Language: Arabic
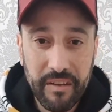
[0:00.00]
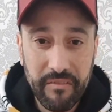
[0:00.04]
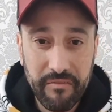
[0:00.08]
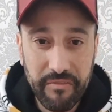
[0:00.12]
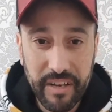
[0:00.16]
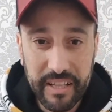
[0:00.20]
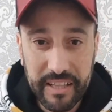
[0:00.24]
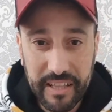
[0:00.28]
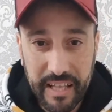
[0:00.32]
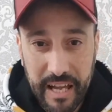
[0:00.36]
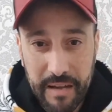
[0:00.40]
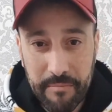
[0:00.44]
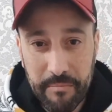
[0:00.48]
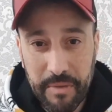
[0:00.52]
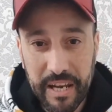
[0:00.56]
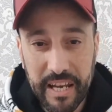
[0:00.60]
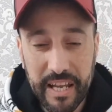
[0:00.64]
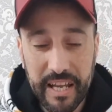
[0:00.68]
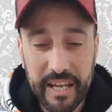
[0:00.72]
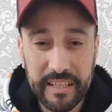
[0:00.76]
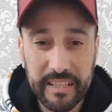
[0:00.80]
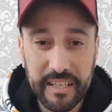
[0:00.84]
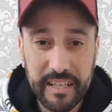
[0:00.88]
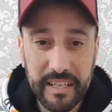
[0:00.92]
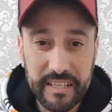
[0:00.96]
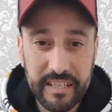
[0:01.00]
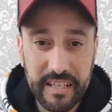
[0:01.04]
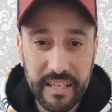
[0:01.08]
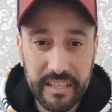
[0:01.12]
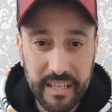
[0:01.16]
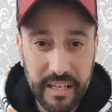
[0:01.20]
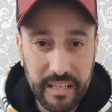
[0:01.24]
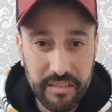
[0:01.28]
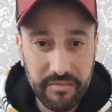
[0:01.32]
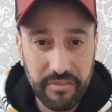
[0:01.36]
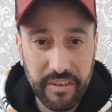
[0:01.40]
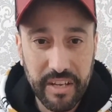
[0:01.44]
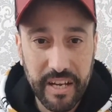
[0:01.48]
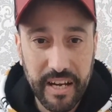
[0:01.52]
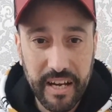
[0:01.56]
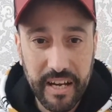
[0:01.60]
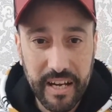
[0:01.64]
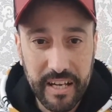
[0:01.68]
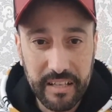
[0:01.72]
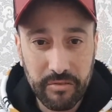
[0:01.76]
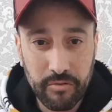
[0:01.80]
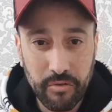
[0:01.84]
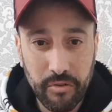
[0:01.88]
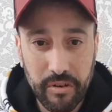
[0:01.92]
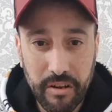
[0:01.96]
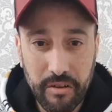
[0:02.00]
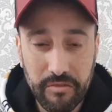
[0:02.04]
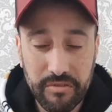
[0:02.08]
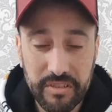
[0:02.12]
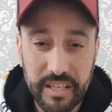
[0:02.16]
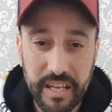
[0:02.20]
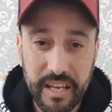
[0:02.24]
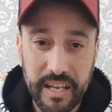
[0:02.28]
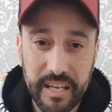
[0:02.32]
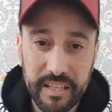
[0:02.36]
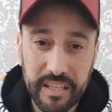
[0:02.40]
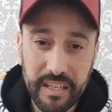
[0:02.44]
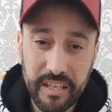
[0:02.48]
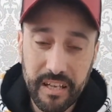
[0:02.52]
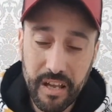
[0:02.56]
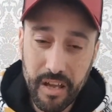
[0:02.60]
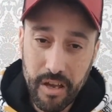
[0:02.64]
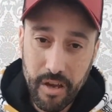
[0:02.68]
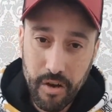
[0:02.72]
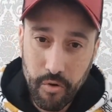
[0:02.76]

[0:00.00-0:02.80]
في هذه العمله هذه اللي صدرت فيها هذه النور الوسطى هذه